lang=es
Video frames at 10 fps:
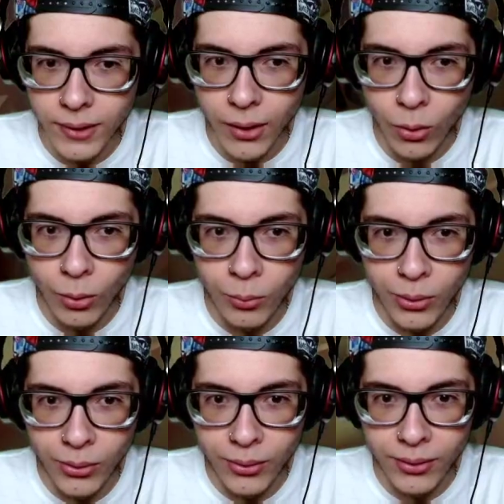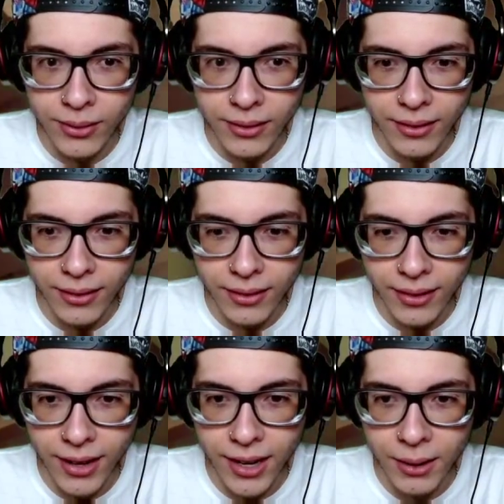
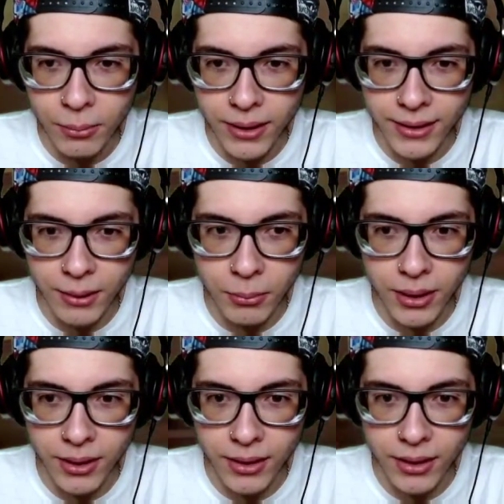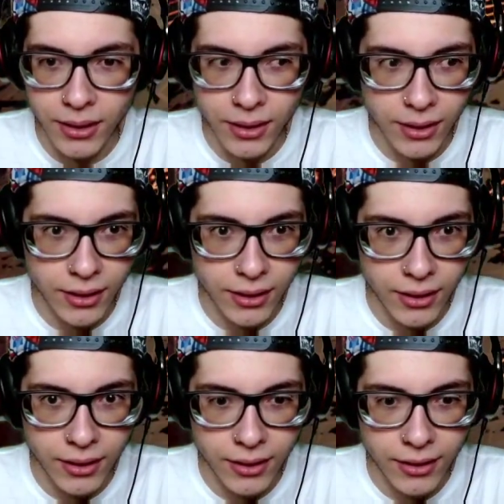¿Cómo? Aliméntame.
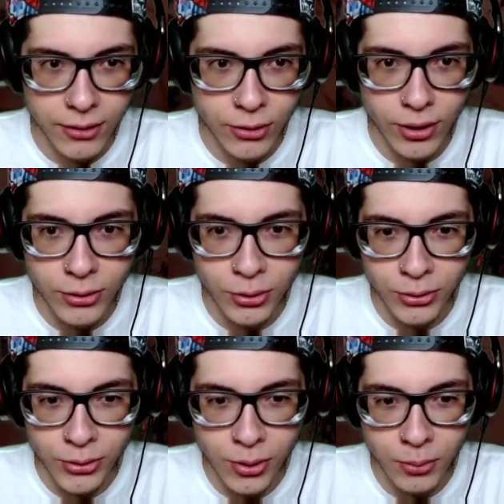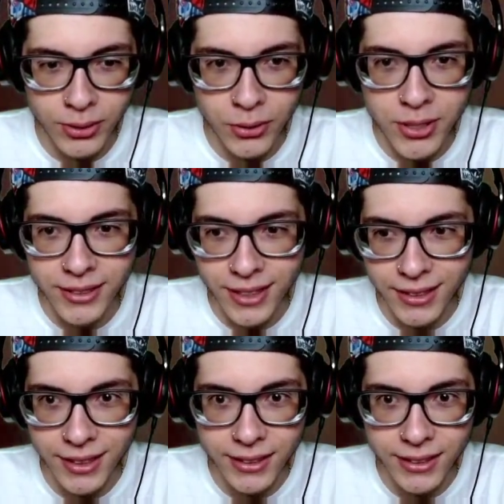Yo las conozco como sandwicheras. Ahí está el